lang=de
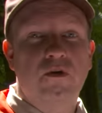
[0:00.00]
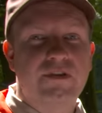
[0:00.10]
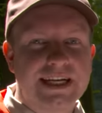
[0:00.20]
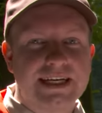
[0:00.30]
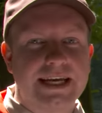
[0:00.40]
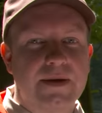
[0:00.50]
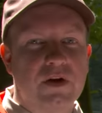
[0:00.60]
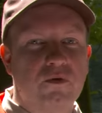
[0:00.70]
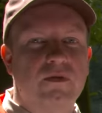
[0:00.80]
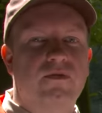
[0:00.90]
nur wenige
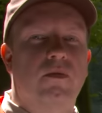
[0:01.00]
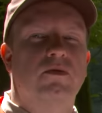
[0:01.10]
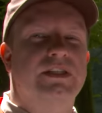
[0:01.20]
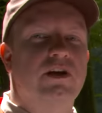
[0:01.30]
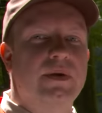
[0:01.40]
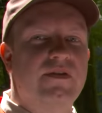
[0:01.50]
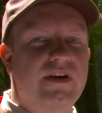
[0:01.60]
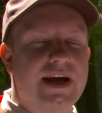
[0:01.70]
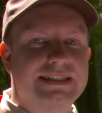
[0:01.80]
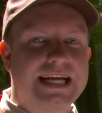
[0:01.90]
Gehminuten vom Museum
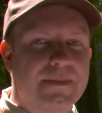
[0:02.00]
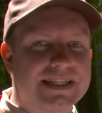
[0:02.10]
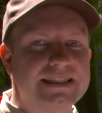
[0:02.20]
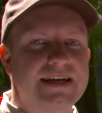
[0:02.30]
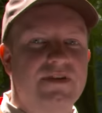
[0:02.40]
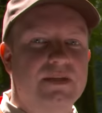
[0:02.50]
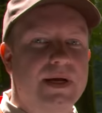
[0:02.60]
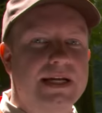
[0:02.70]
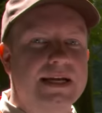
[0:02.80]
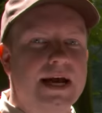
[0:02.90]
entfernt kann man sehen, was bei den